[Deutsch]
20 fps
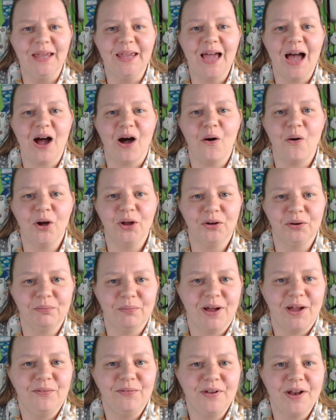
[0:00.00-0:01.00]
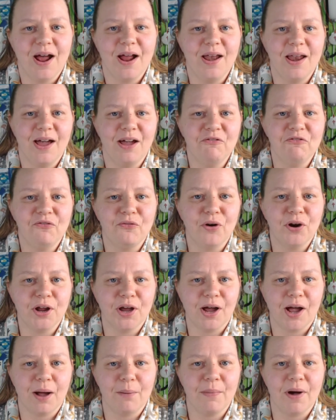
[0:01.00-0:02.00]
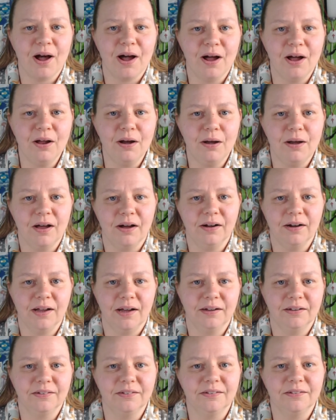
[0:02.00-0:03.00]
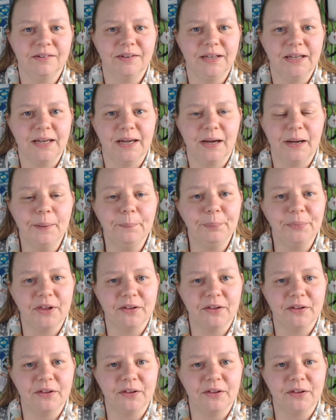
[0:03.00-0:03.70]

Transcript: Ja, heute mal wieder live vor der Kamera. Lang, lang ist es her.